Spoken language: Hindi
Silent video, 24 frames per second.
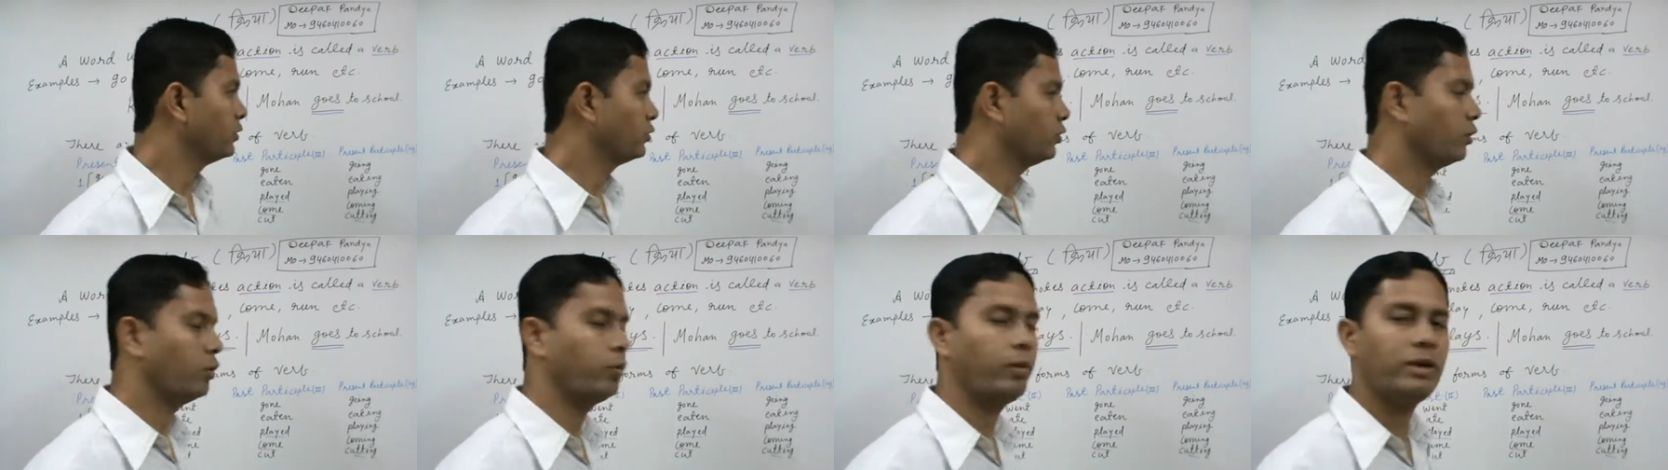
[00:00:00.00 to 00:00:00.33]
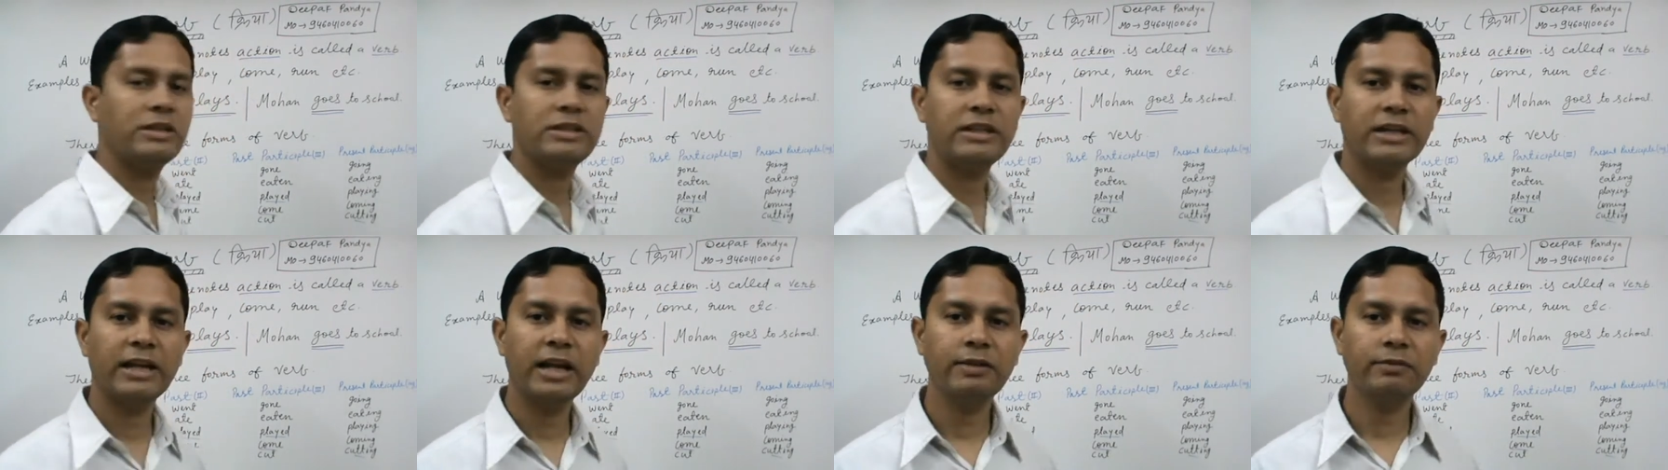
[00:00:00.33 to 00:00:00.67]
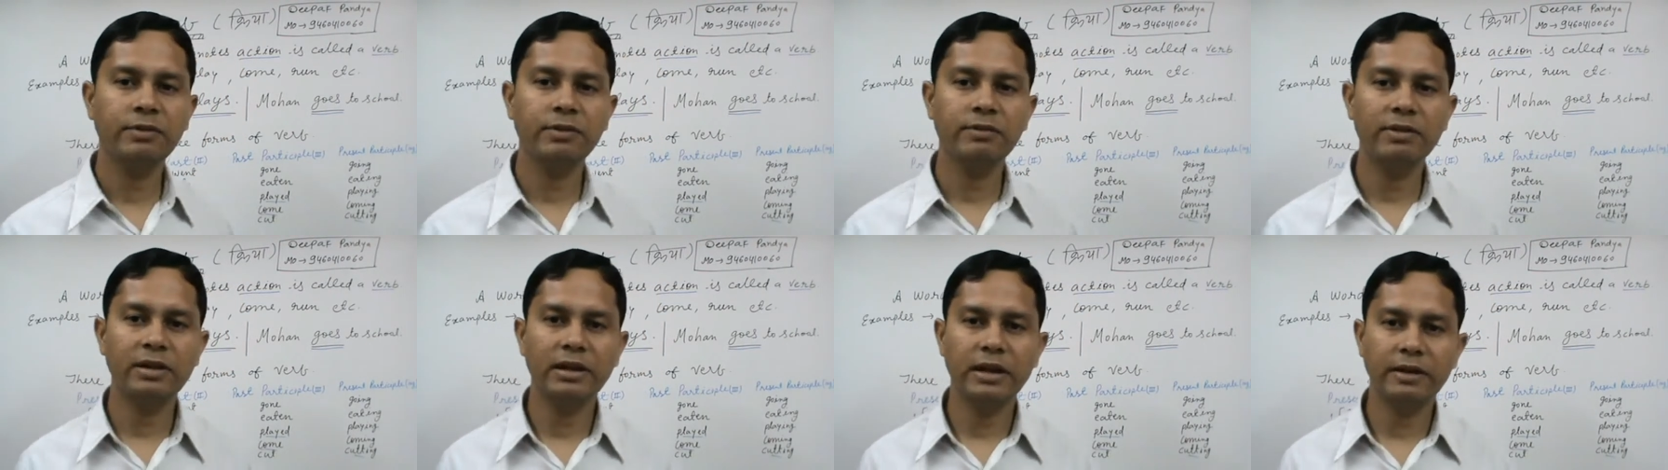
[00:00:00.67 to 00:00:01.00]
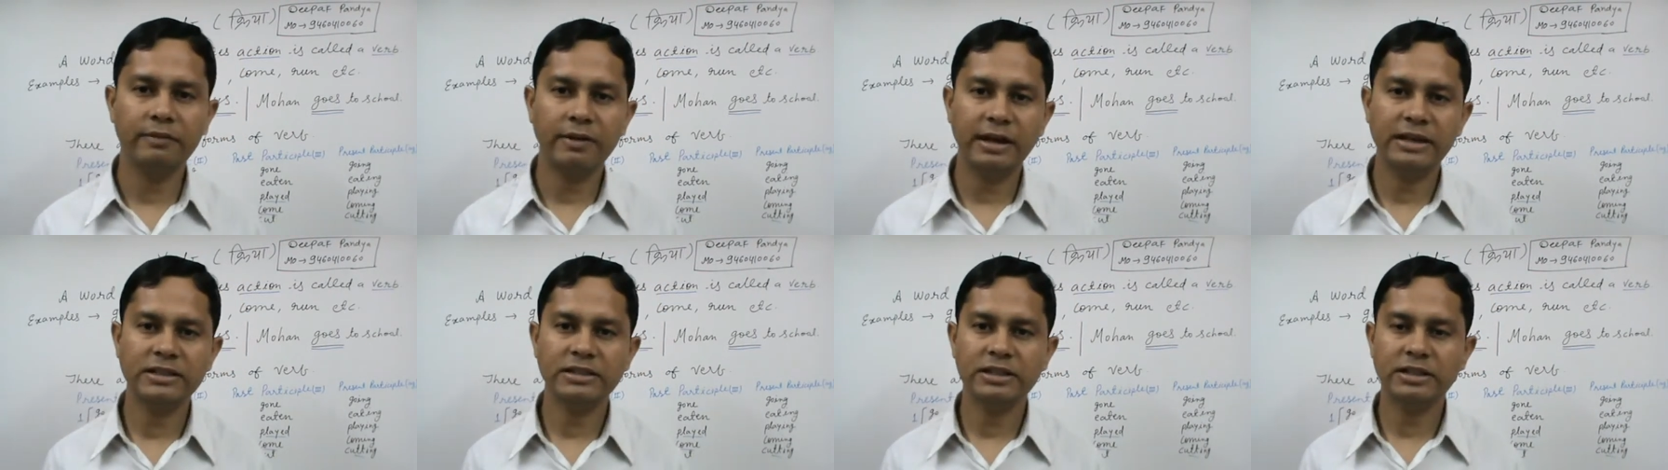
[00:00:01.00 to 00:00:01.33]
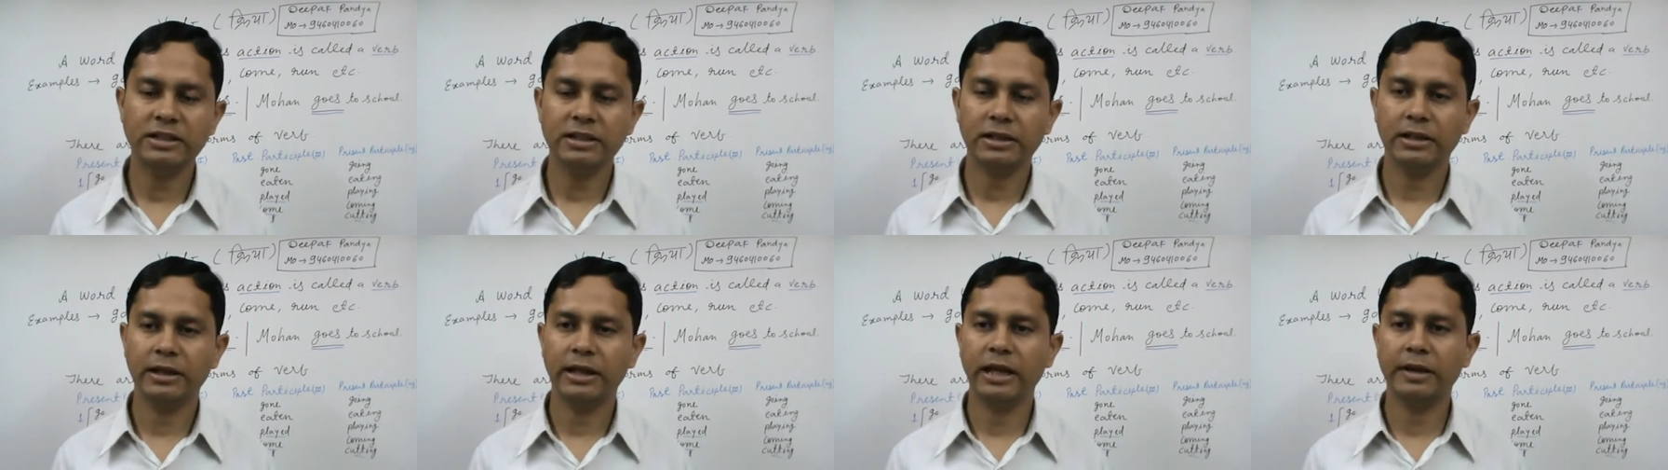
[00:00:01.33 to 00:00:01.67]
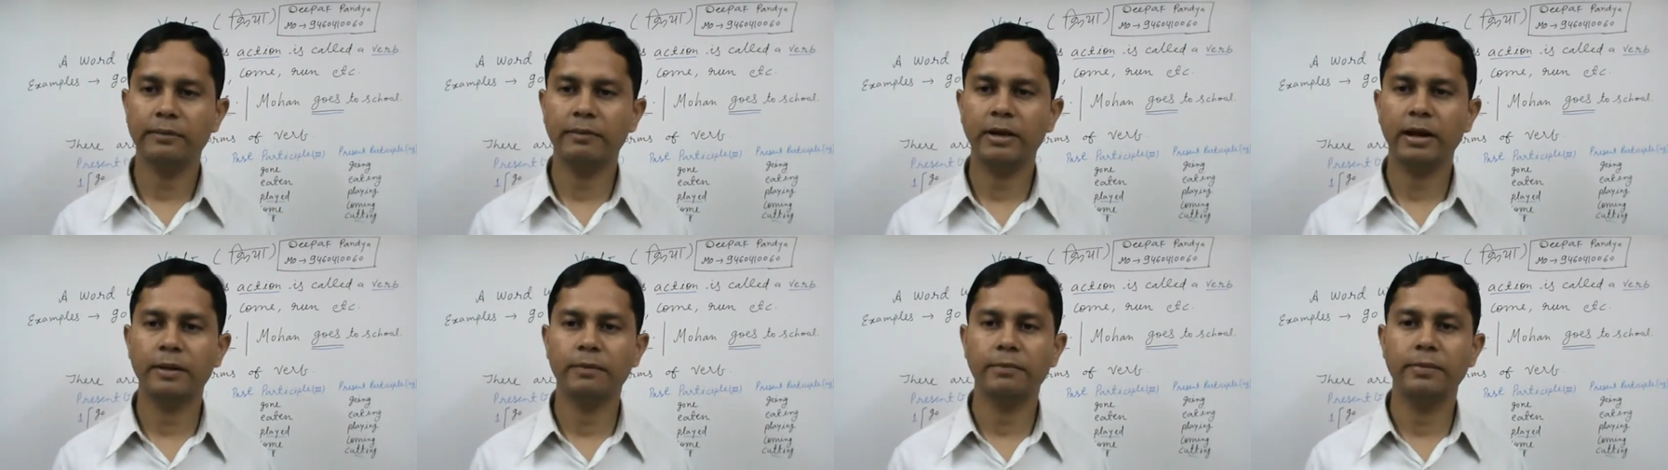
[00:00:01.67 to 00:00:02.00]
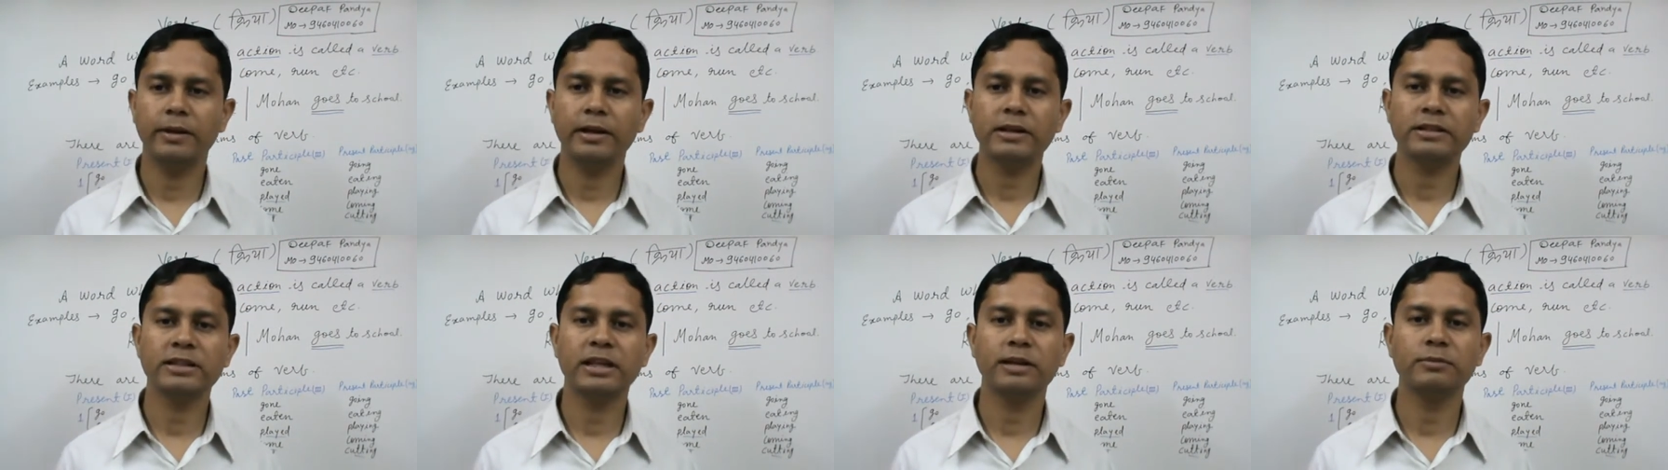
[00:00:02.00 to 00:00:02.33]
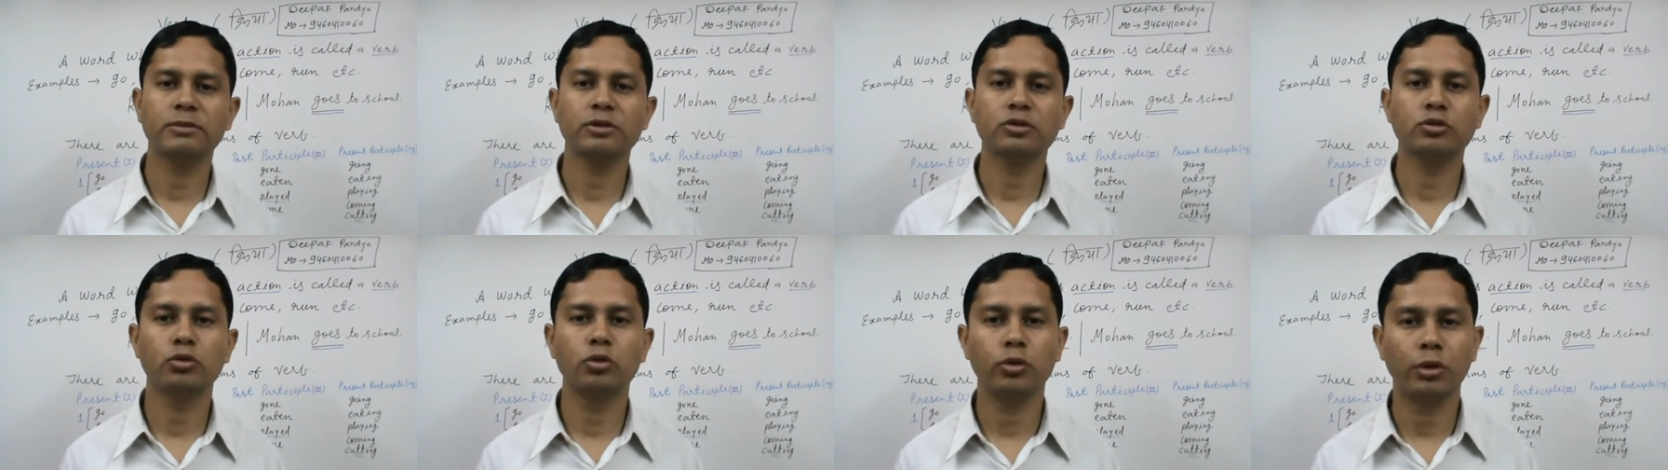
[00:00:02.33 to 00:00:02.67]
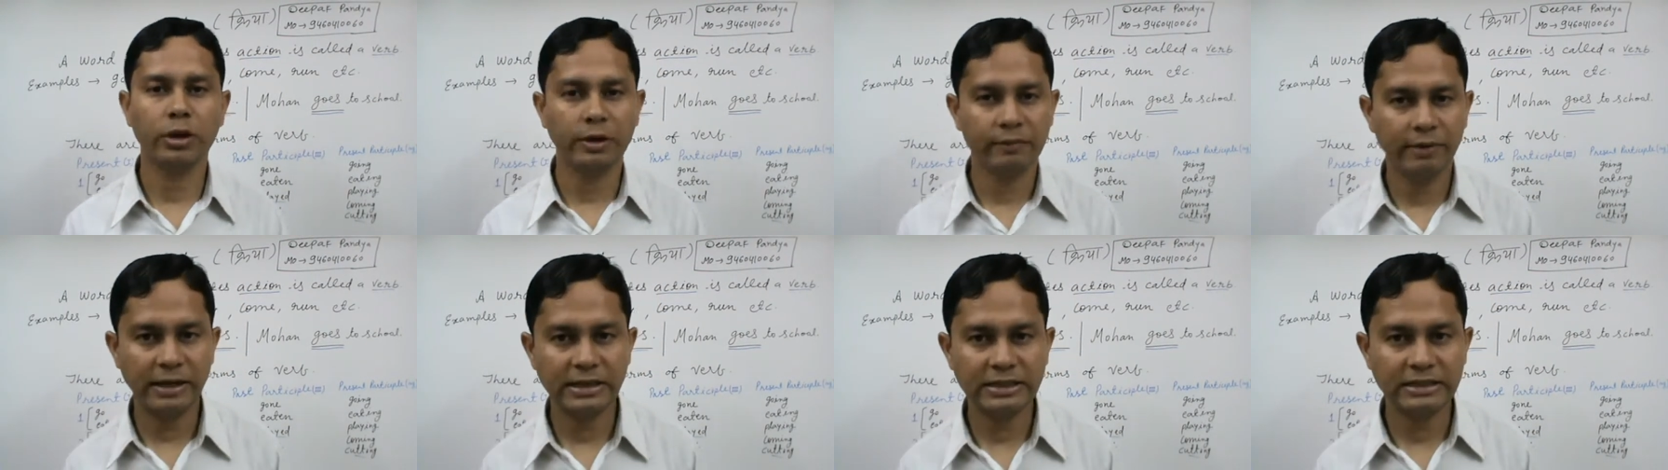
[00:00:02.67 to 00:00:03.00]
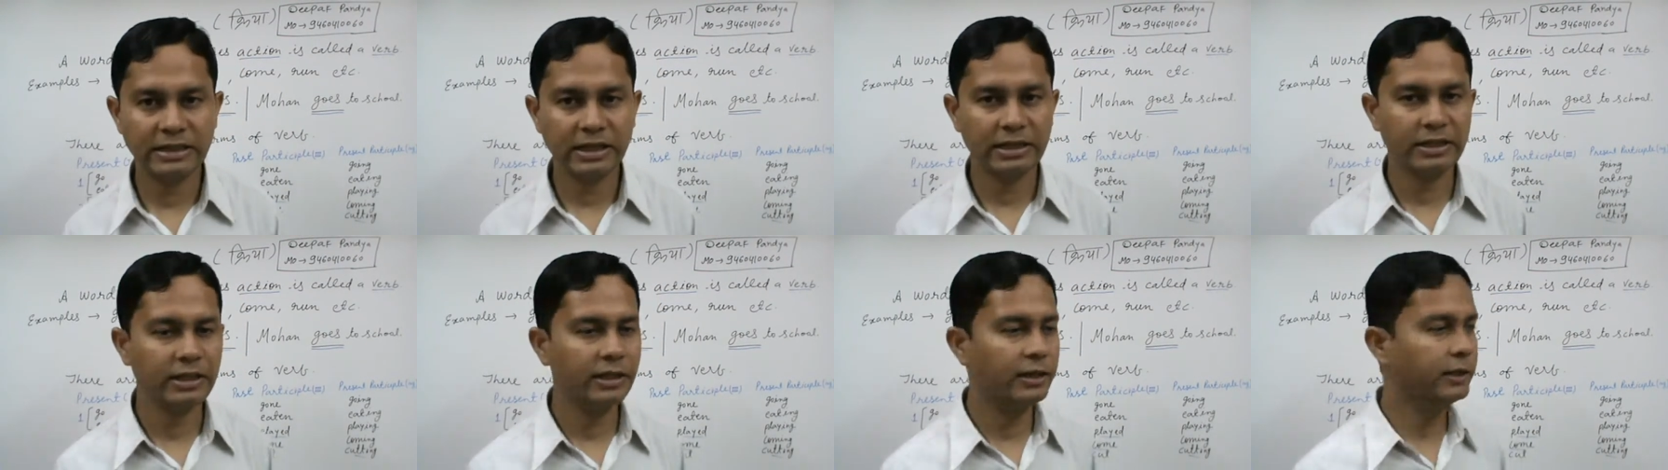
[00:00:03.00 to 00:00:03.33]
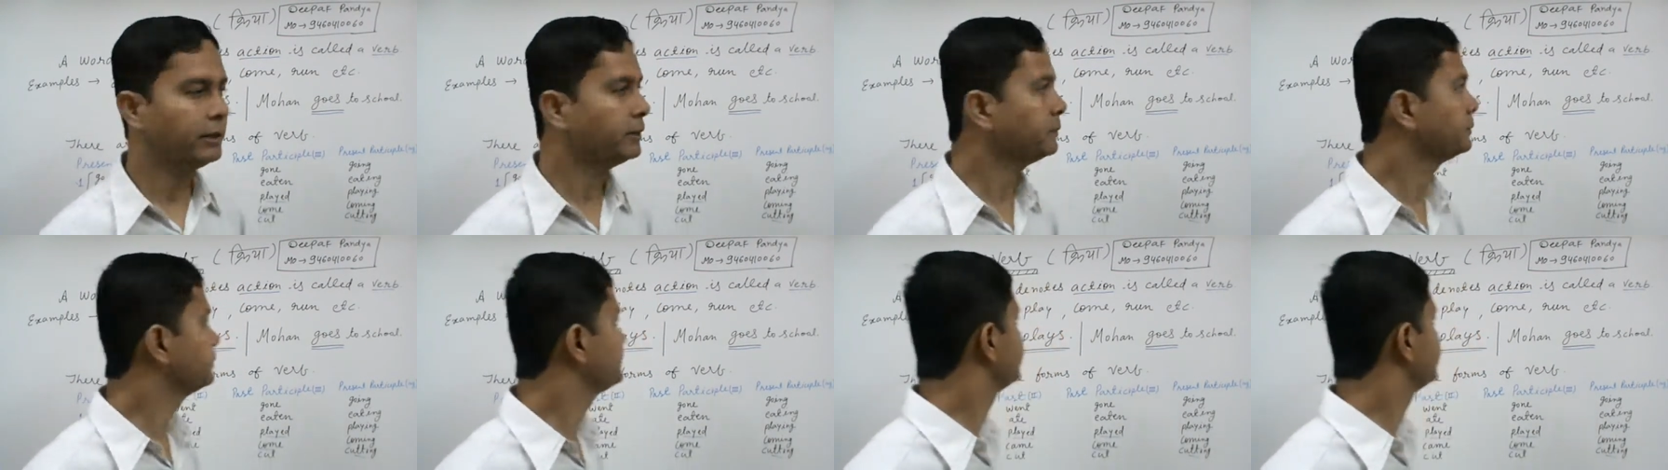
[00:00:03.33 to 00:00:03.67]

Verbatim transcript: सो वंस अगेन वी विल रिवाइज इट एक बार फिर से हम इसको रिवाइज करते हैं